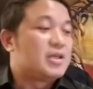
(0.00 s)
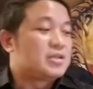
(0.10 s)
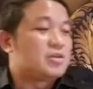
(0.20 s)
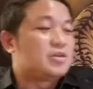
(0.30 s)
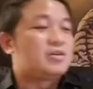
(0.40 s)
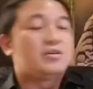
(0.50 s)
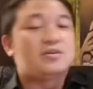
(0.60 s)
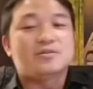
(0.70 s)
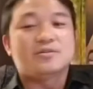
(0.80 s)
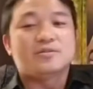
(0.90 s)
So,
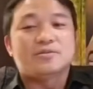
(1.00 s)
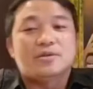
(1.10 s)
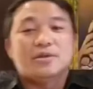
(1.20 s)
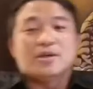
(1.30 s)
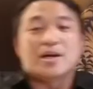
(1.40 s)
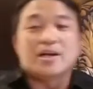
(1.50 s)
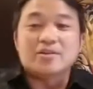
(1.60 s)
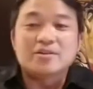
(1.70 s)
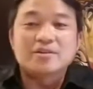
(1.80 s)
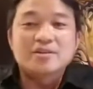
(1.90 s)

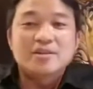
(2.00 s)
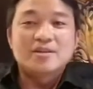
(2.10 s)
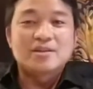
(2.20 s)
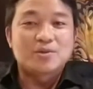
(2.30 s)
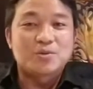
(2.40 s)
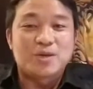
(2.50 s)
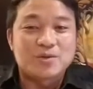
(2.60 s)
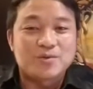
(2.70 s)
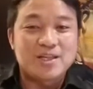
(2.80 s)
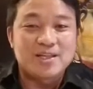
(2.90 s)
ngayon,
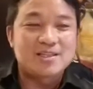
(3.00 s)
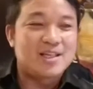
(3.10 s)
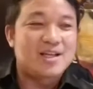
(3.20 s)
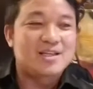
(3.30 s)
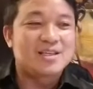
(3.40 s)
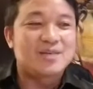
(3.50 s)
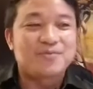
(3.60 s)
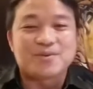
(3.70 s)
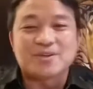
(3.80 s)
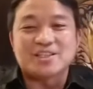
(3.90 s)
tuwan-tuwa na sila kasi
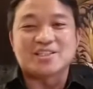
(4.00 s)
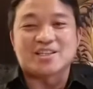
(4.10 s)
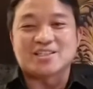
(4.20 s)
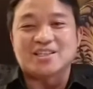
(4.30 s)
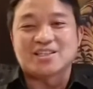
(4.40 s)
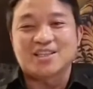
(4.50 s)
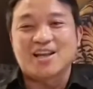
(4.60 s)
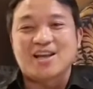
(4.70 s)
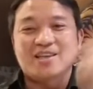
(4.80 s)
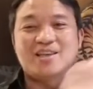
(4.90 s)
for discharge na
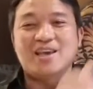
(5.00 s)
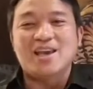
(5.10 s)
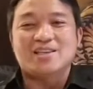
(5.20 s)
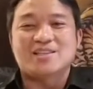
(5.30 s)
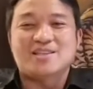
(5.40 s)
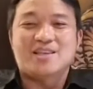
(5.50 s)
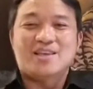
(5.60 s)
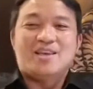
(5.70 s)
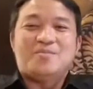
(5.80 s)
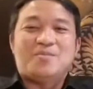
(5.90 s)
sila. Yes,
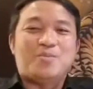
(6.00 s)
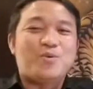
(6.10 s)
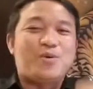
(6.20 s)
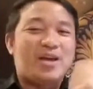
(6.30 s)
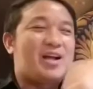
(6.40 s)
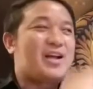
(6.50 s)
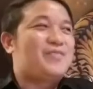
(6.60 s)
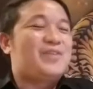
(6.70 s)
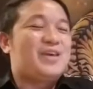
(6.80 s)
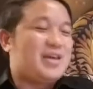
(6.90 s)
mabuhay ang
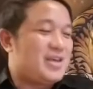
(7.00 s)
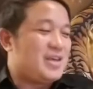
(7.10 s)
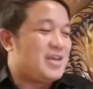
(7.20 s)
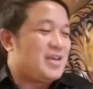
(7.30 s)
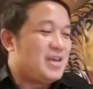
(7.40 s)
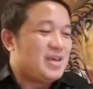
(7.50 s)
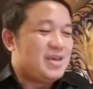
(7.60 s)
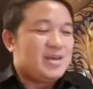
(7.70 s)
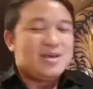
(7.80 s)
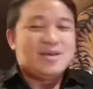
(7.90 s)
FAI.
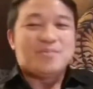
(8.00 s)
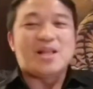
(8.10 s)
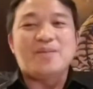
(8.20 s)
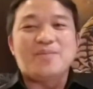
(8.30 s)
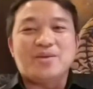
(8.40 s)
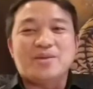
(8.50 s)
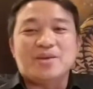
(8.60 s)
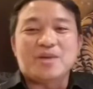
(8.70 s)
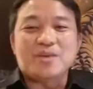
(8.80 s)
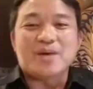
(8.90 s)
Marami yun eh,
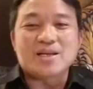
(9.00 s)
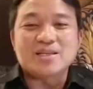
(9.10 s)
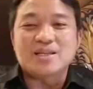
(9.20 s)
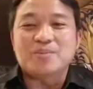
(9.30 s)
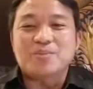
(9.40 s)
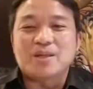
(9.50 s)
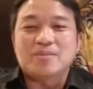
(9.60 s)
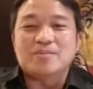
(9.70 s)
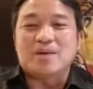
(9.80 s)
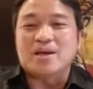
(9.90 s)
yung iba kasi hindi
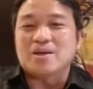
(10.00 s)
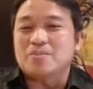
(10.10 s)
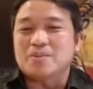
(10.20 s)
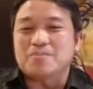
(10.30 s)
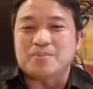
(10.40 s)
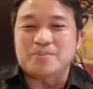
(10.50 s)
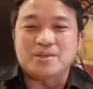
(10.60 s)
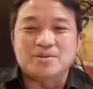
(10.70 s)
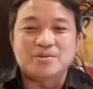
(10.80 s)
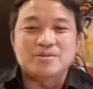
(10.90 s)
pwedeng ayaw
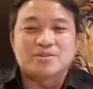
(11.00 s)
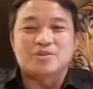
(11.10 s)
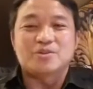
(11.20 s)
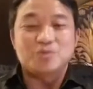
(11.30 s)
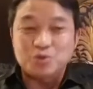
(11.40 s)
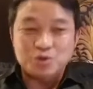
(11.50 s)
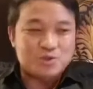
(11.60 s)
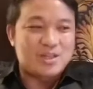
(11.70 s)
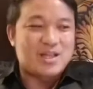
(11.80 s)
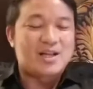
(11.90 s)
magpa-video. So, yung
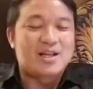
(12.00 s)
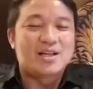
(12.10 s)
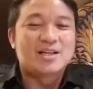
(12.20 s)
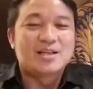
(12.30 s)
gusto lang.